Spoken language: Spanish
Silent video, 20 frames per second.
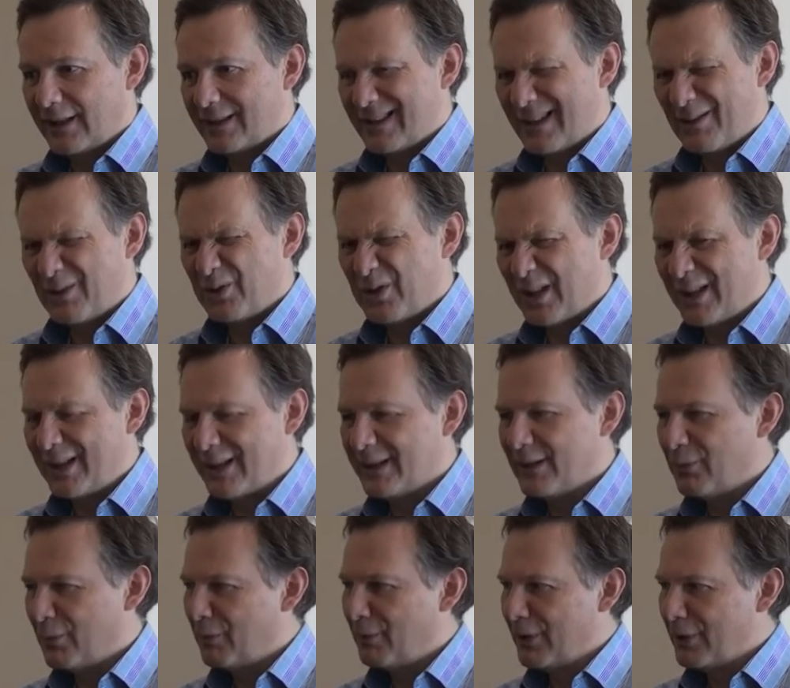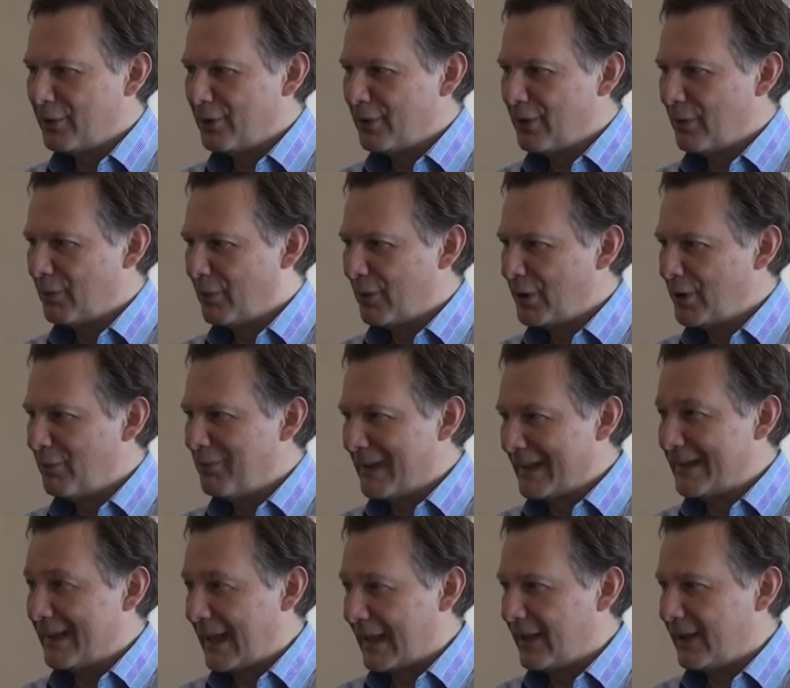estábamos en ese momento, en el momento
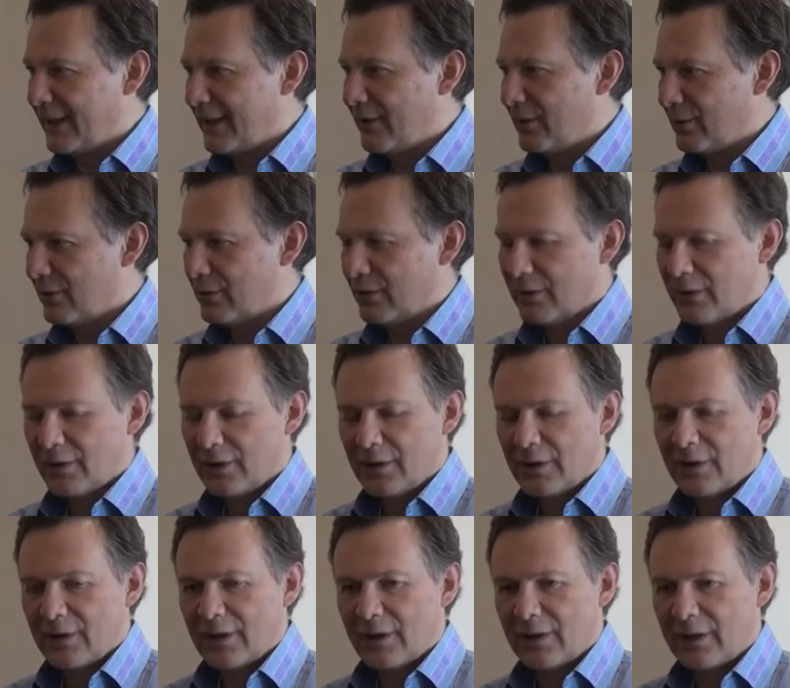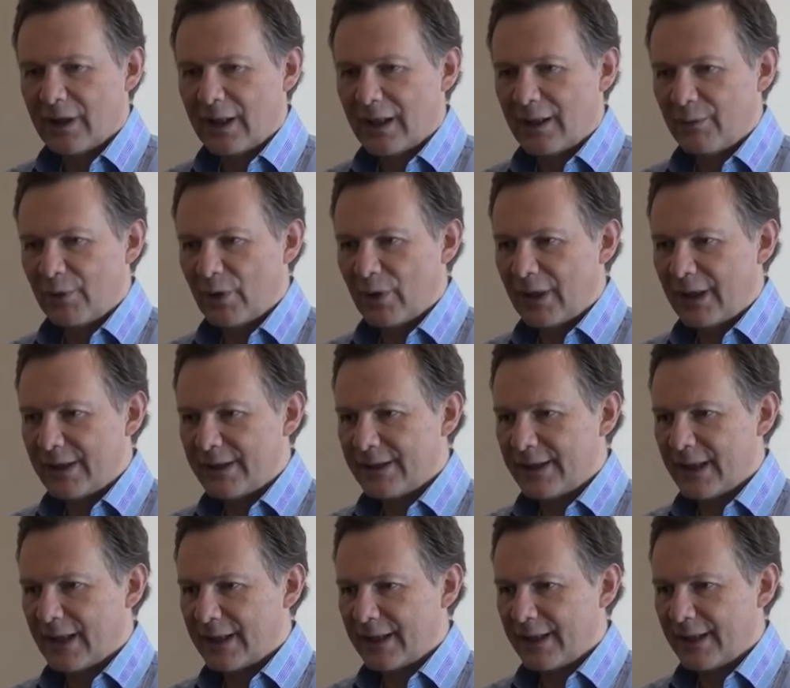más álgido de la
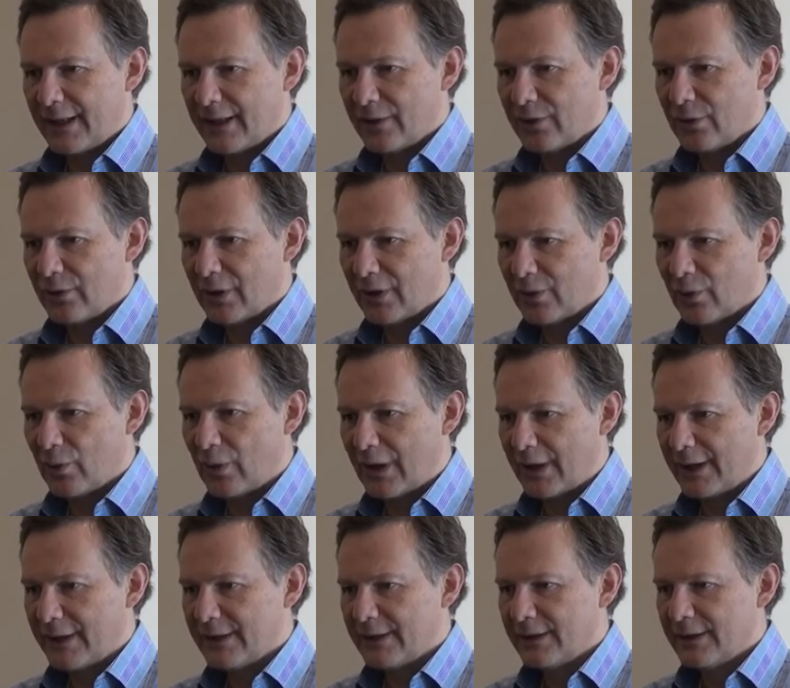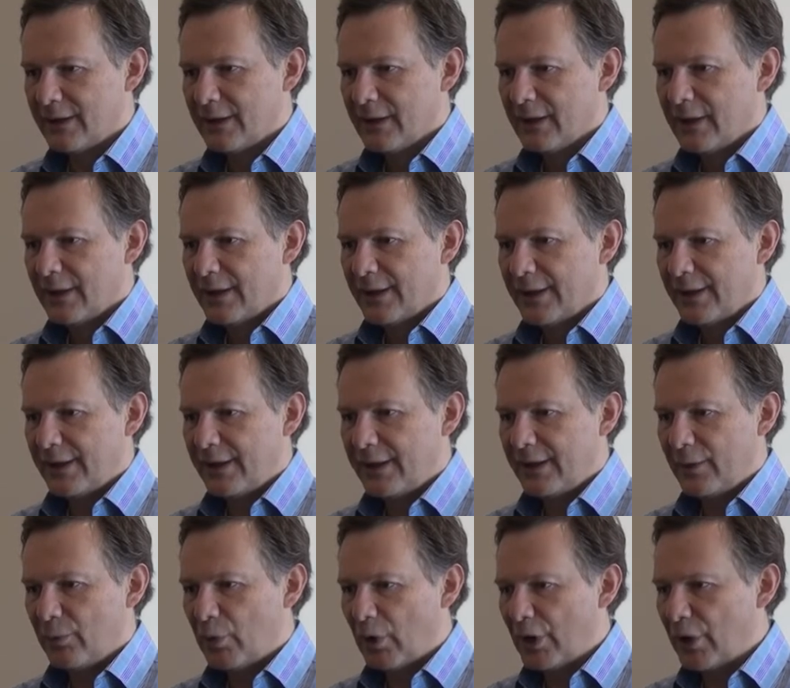violencia aquí en Ciudad Juárez.
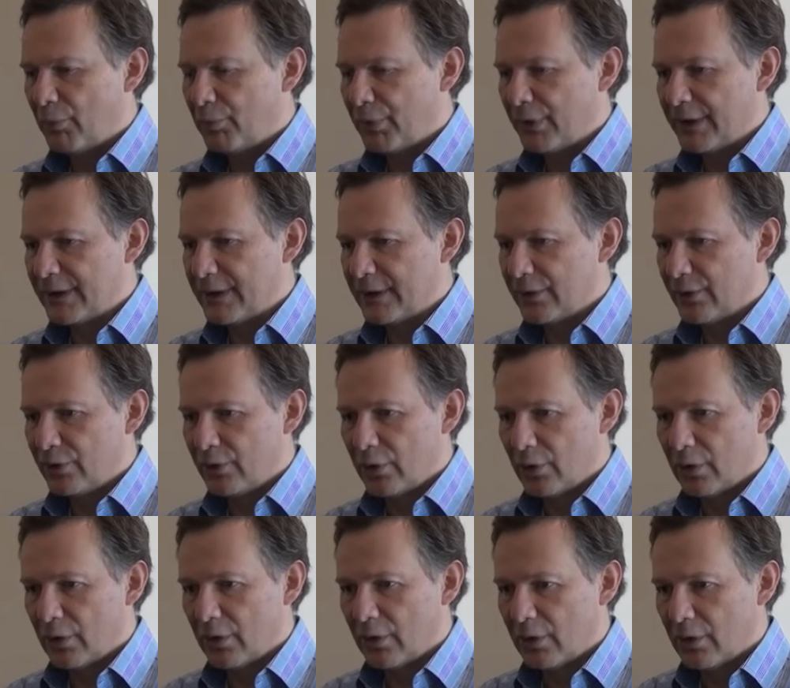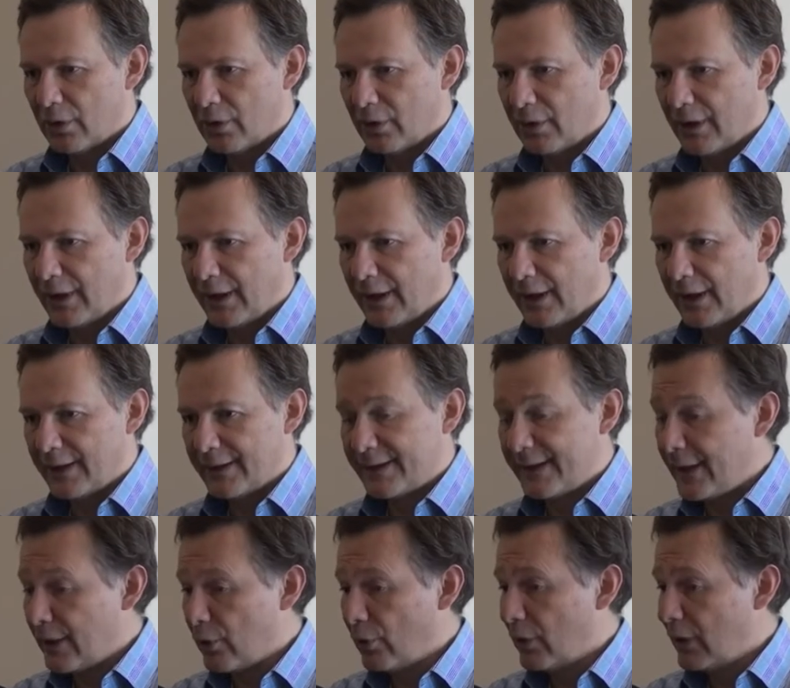Y bueno, pues yo eh,
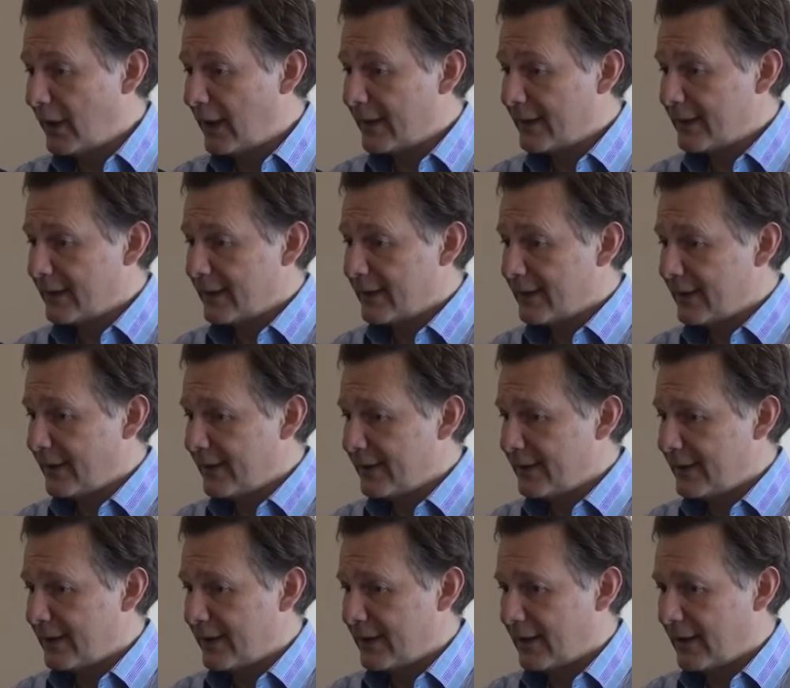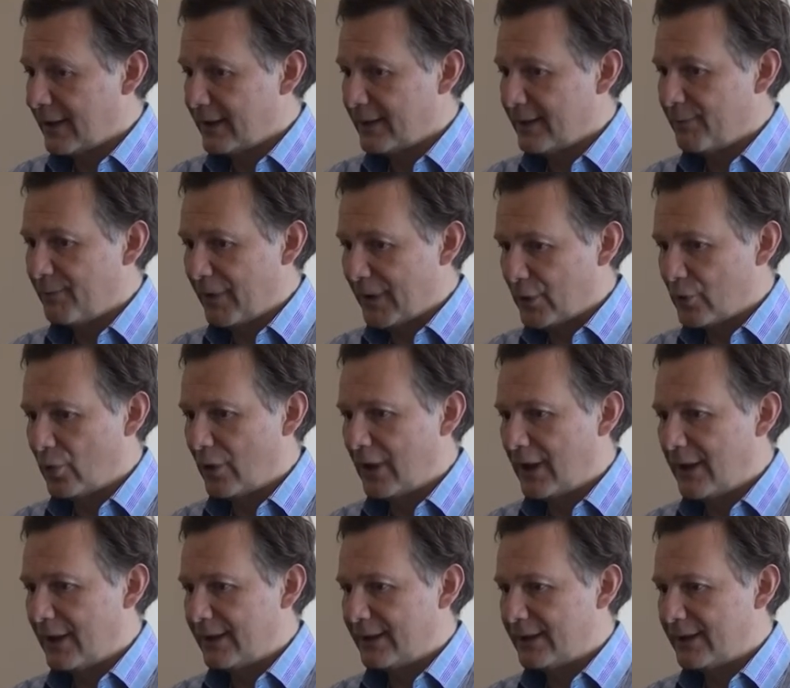sigo las estadísticas
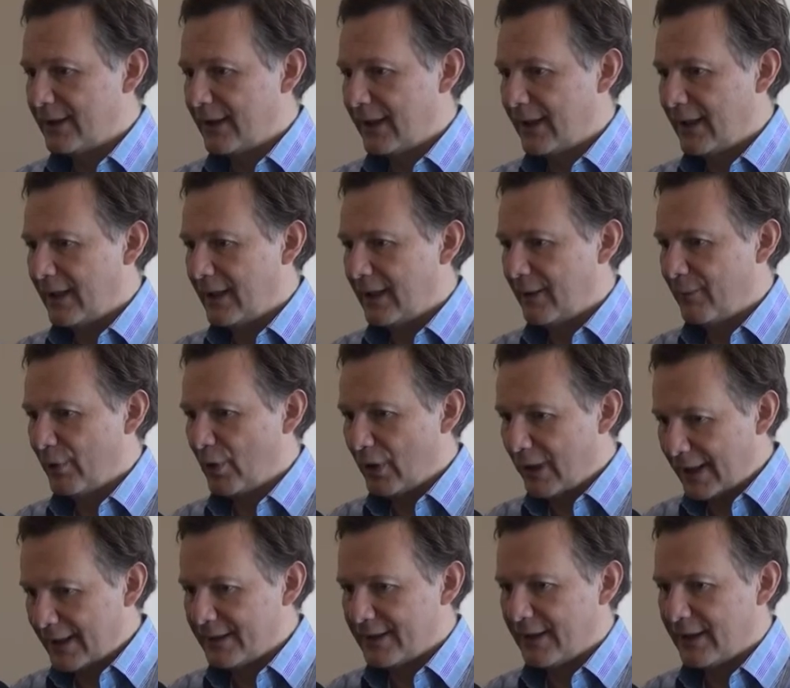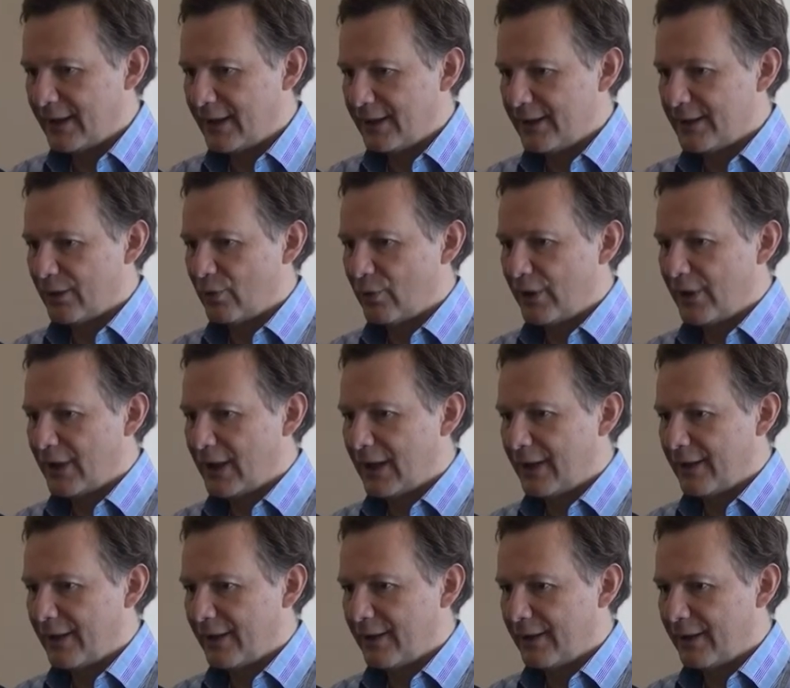mensuales de la violencia, de la
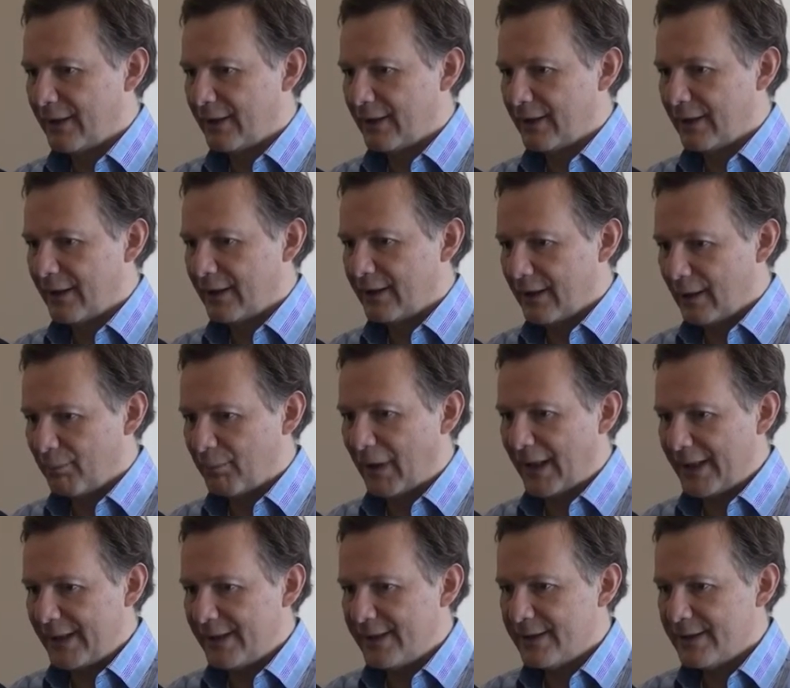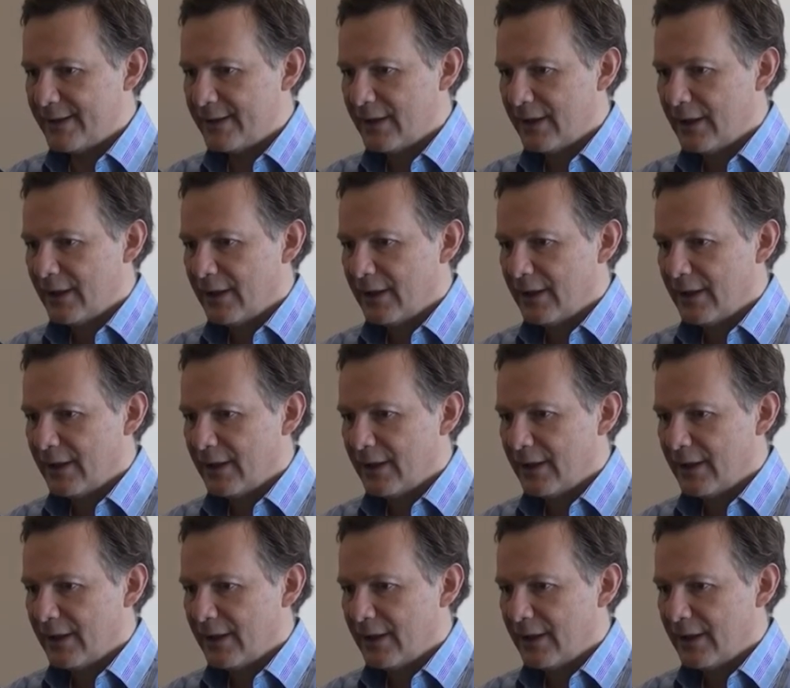inseguridad en, el país